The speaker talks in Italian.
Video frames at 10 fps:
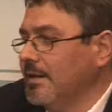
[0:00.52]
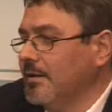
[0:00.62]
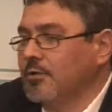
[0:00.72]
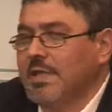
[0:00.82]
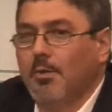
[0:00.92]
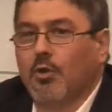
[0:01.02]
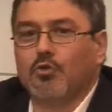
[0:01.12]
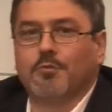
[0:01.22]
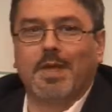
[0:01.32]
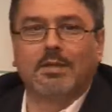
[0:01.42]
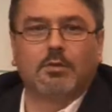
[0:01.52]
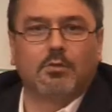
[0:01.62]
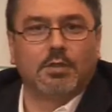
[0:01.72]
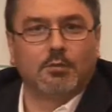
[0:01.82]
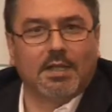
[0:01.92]
non siamo al
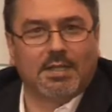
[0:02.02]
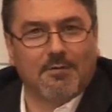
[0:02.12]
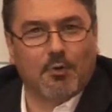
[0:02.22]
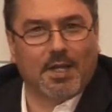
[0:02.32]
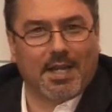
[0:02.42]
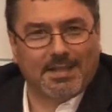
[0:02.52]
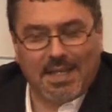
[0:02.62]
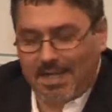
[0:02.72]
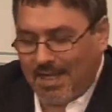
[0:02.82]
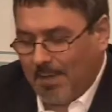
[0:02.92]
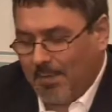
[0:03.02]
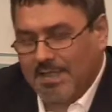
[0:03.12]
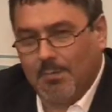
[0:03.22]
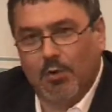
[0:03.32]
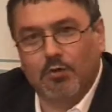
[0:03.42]
cospetto di una diavoleria tecnica, ma
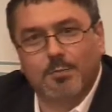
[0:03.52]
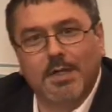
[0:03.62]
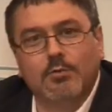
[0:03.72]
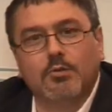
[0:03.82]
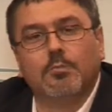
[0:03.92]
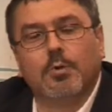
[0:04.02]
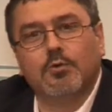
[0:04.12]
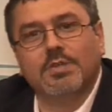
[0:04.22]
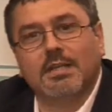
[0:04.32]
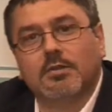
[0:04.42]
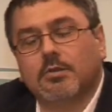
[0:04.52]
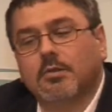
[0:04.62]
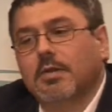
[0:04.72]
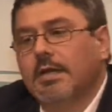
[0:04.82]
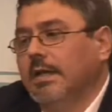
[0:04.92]
siamo al cospetto di un
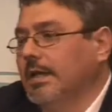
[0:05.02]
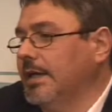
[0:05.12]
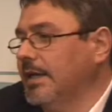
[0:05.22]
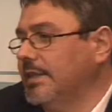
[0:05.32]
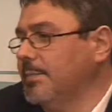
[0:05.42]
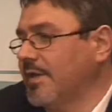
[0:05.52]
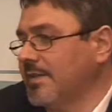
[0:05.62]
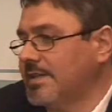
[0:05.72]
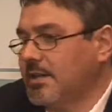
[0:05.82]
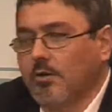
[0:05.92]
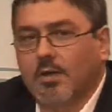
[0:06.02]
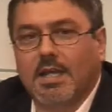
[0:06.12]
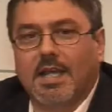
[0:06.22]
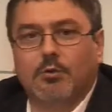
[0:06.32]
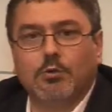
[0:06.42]
progetto eh, di
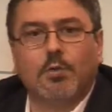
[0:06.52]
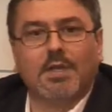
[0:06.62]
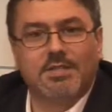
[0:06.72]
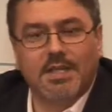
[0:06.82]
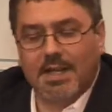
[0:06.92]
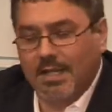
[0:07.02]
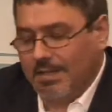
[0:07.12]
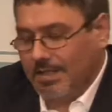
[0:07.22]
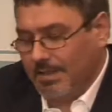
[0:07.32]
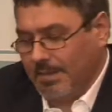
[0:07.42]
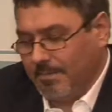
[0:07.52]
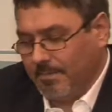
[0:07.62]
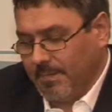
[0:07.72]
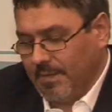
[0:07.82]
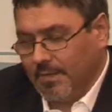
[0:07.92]
prevenzione che ha tutta una serie di, di,
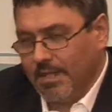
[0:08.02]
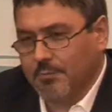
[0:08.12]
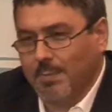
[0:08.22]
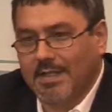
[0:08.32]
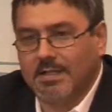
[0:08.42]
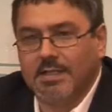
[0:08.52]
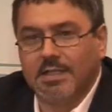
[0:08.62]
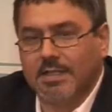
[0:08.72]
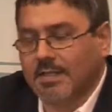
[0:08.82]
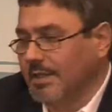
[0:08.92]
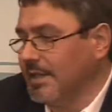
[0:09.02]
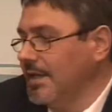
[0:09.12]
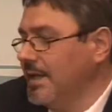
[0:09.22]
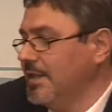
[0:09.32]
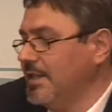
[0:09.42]
di, aspetti, di,
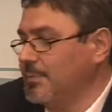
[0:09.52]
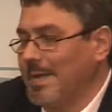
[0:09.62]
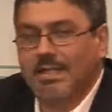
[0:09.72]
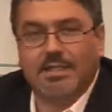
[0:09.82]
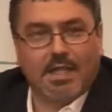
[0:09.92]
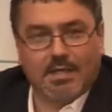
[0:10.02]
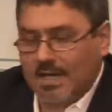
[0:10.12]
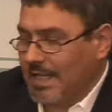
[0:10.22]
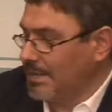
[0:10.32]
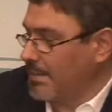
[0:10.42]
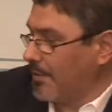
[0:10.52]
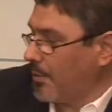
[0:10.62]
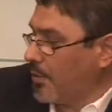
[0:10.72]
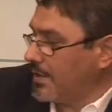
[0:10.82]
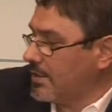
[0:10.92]
aspetti, interessanti per la
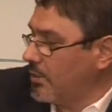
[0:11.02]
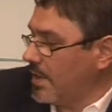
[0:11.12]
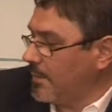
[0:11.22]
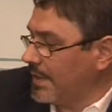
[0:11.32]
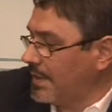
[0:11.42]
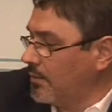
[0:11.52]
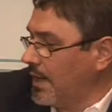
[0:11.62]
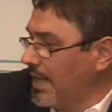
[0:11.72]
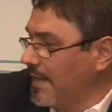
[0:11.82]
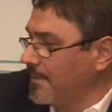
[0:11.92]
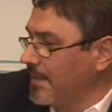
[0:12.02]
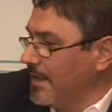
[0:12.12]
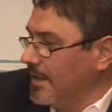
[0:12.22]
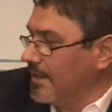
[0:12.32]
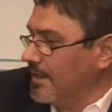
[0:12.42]
popolazione, in particolare,
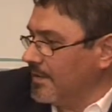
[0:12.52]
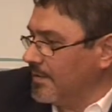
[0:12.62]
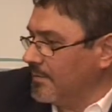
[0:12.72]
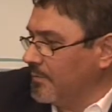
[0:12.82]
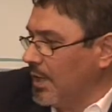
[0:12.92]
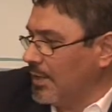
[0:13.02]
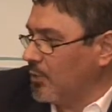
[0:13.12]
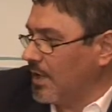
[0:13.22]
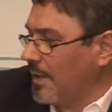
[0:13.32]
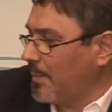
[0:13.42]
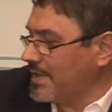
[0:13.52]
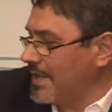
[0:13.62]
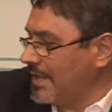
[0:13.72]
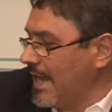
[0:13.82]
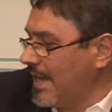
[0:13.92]
eh, volendolo
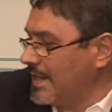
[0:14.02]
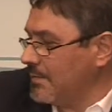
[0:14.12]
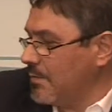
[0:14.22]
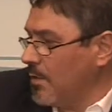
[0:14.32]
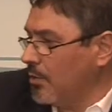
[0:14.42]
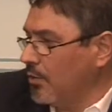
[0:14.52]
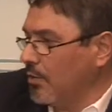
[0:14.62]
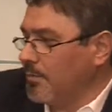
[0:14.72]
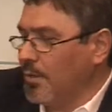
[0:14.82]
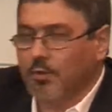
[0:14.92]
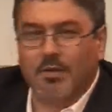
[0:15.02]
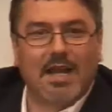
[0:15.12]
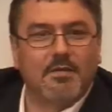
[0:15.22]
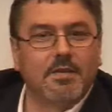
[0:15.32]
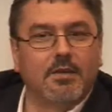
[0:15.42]
rappresentare diciamo, in, modo, in, modo,
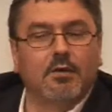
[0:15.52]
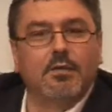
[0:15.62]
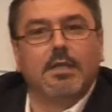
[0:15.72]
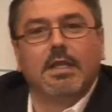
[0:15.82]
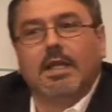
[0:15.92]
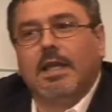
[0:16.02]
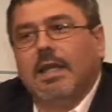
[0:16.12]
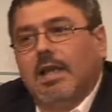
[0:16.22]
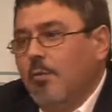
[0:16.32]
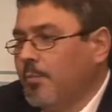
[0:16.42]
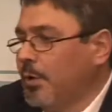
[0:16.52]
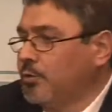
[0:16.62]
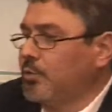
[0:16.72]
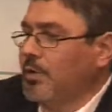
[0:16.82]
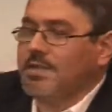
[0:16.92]
grafico, eh, è un
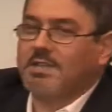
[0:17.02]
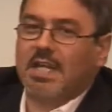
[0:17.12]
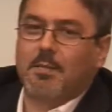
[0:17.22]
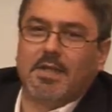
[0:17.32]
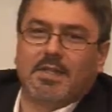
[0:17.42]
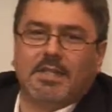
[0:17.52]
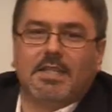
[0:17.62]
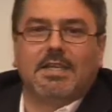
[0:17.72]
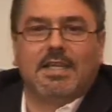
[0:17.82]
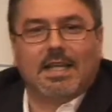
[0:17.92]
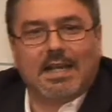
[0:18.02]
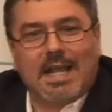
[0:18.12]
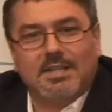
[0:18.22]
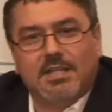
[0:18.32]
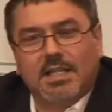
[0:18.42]
po' tutto un insieme di,
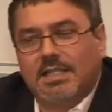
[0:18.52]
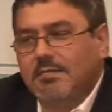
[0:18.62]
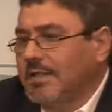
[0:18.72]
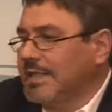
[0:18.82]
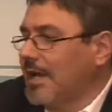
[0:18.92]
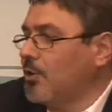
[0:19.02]
ingranaggi, di attività